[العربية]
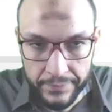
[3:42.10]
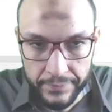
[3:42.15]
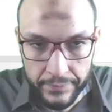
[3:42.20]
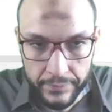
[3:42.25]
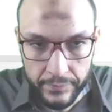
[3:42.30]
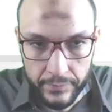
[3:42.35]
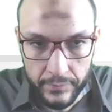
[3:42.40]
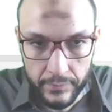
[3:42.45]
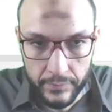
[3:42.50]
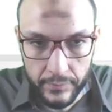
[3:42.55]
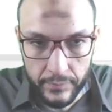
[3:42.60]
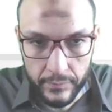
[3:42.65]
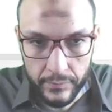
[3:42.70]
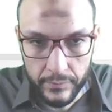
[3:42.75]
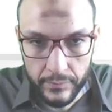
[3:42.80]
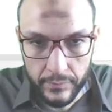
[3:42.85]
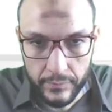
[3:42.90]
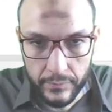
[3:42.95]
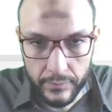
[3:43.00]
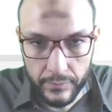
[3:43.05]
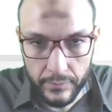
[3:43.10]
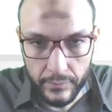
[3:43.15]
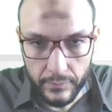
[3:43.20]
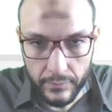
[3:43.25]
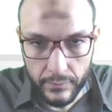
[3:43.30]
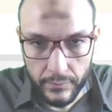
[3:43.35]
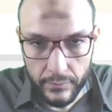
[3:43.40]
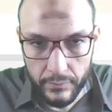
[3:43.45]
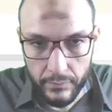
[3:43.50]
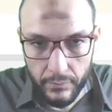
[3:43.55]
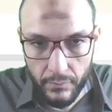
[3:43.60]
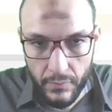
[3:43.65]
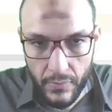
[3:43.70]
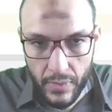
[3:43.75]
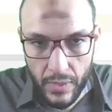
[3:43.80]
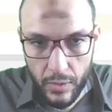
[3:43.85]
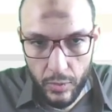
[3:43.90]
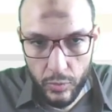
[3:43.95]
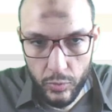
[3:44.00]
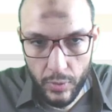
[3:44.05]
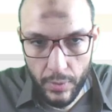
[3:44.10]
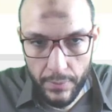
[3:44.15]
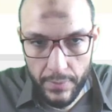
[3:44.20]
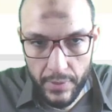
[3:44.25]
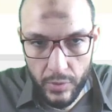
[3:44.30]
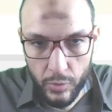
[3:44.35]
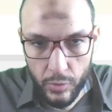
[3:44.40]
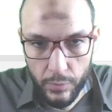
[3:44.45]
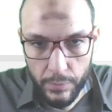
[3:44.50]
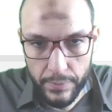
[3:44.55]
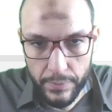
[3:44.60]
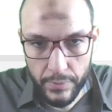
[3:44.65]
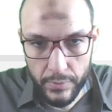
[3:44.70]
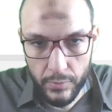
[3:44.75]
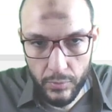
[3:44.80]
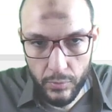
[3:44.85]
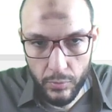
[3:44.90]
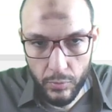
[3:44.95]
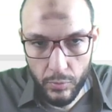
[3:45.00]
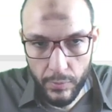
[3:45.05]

احطه قبل اللوب وبعد كده اجي هنا جوه اللوب بقى